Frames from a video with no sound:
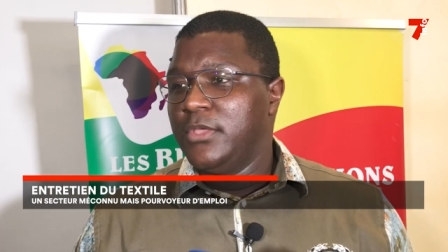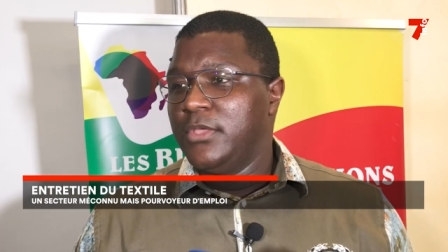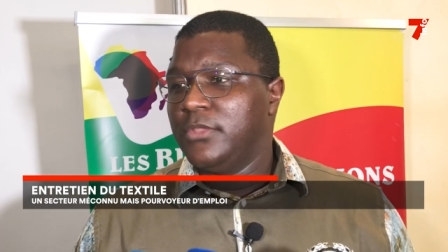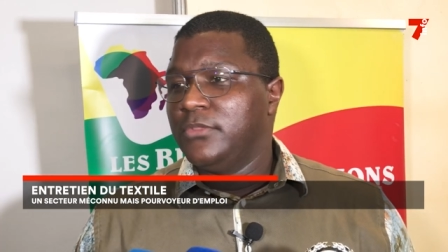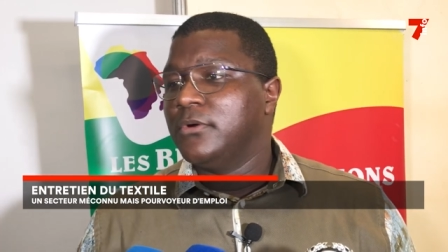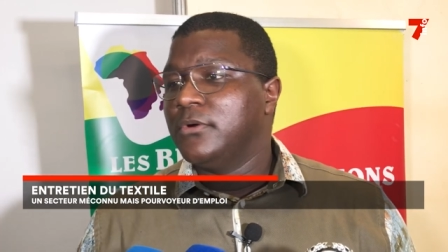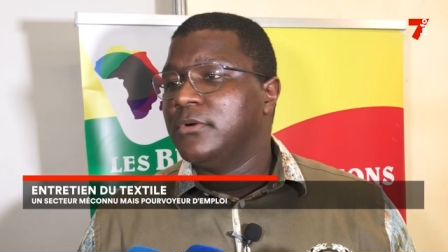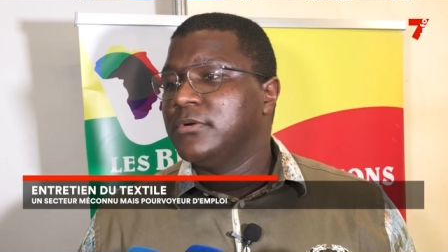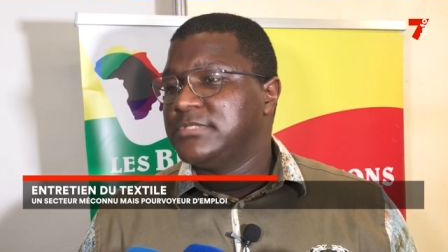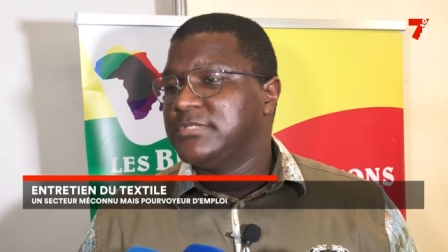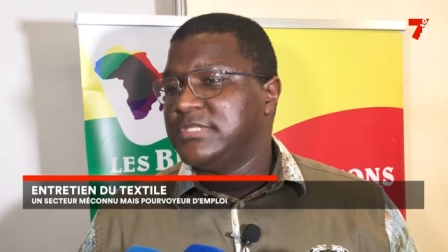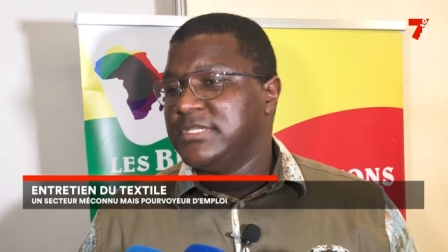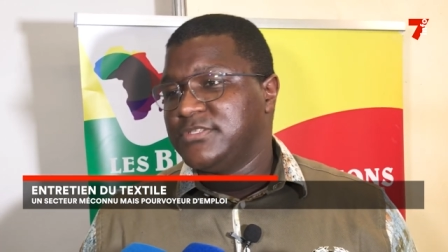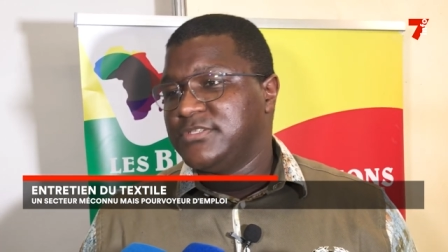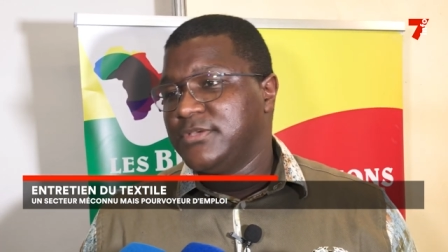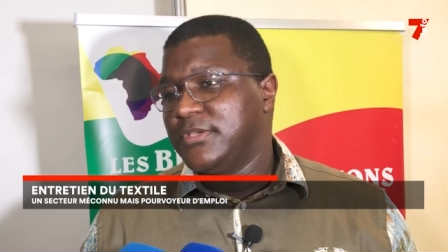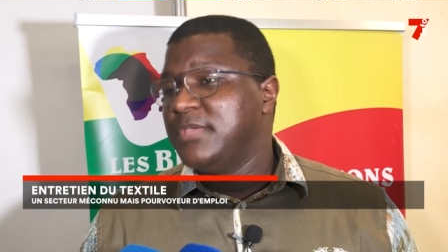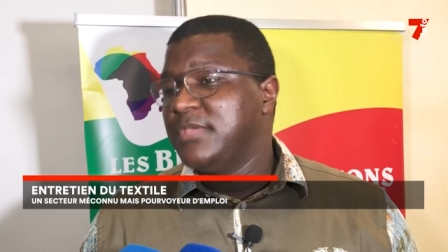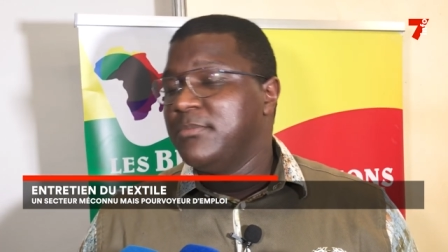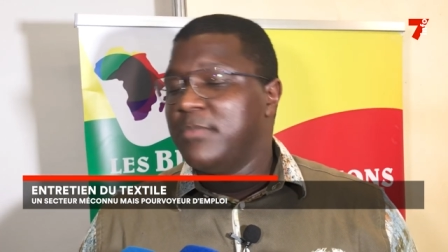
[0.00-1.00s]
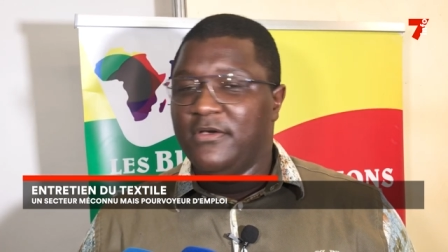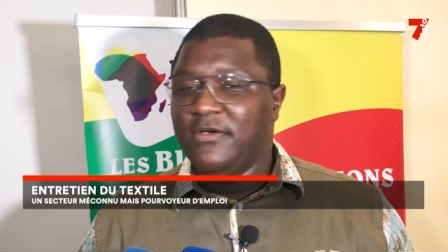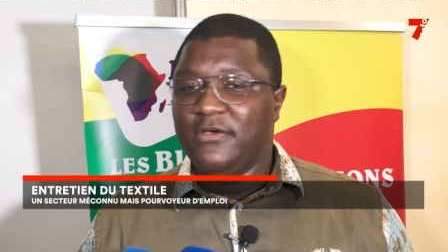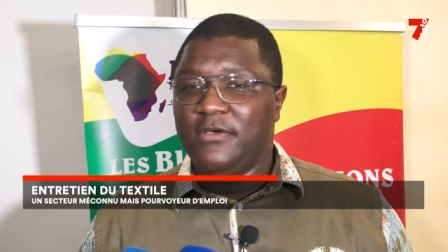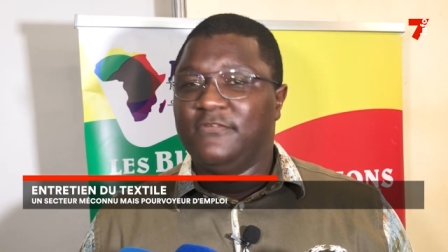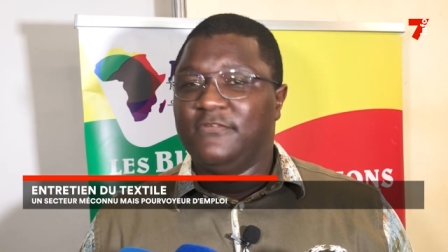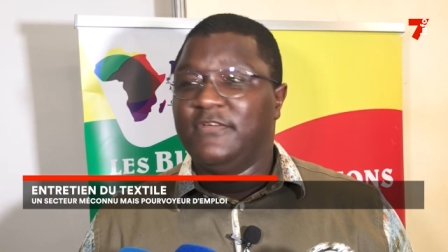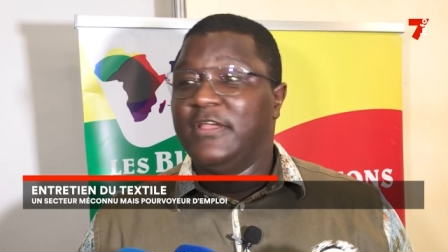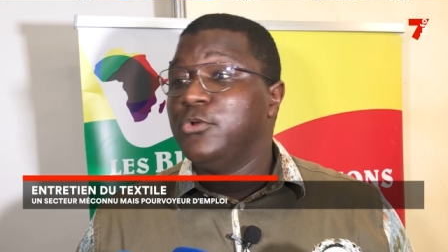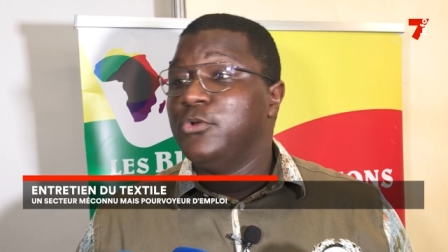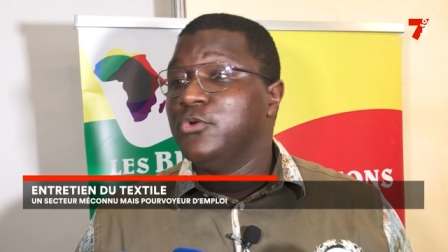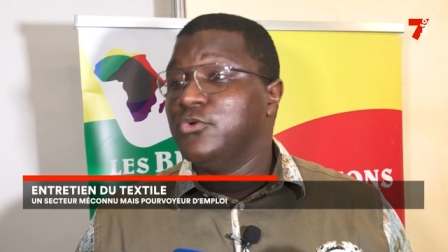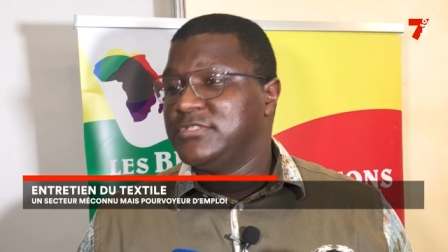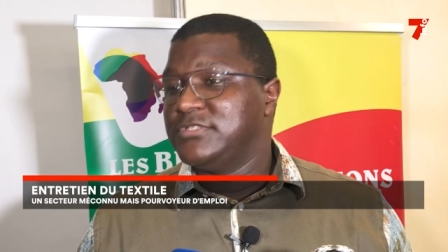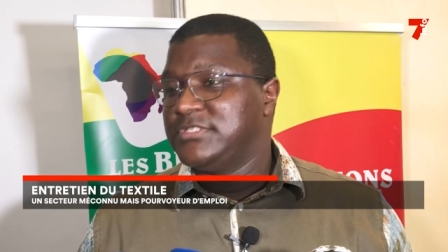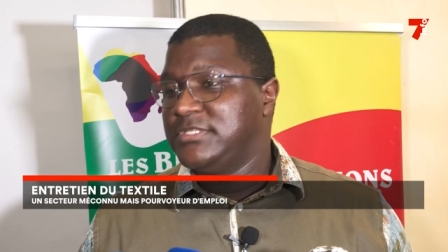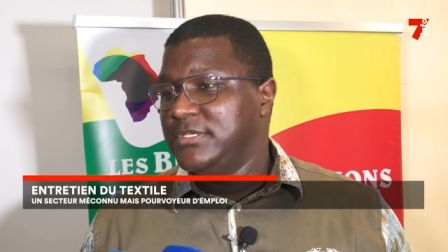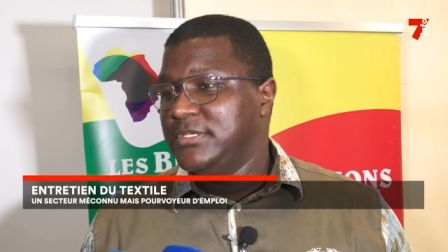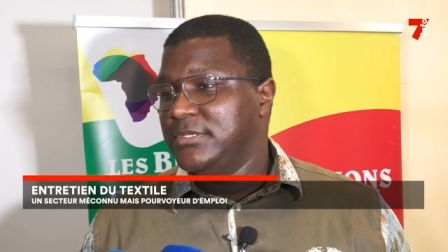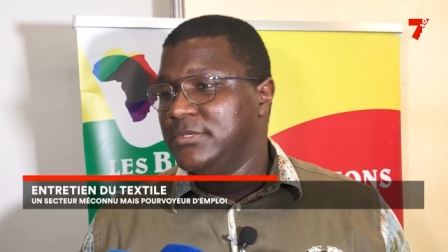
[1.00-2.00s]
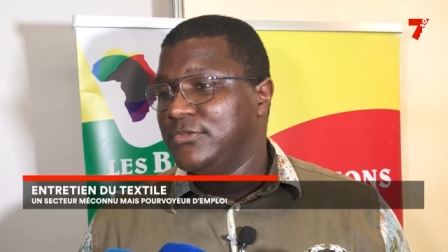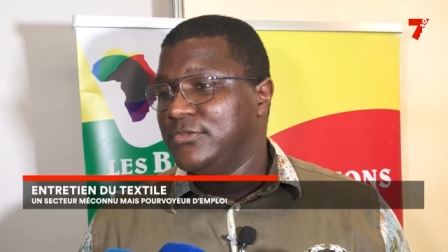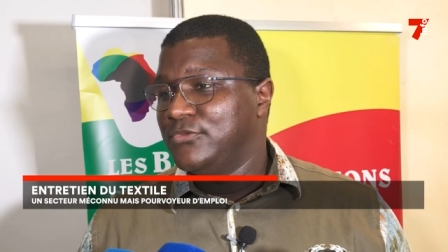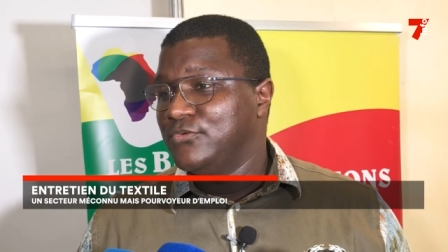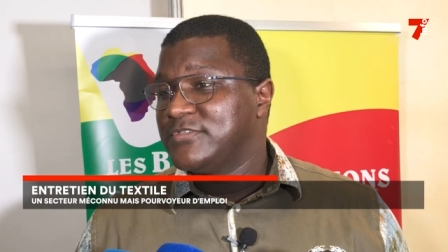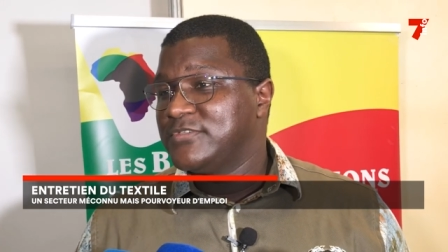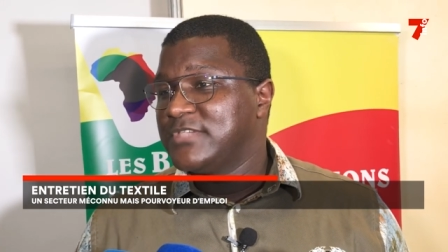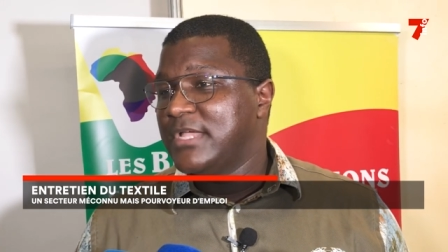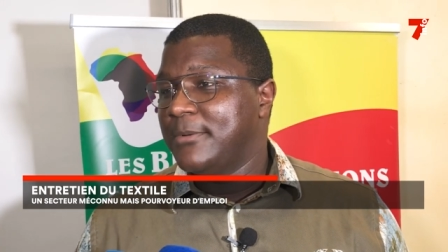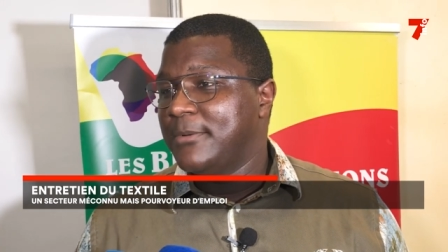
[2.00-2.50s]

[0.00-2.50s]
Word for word: Donc c'est ce qui m'a valu aussi tout ça.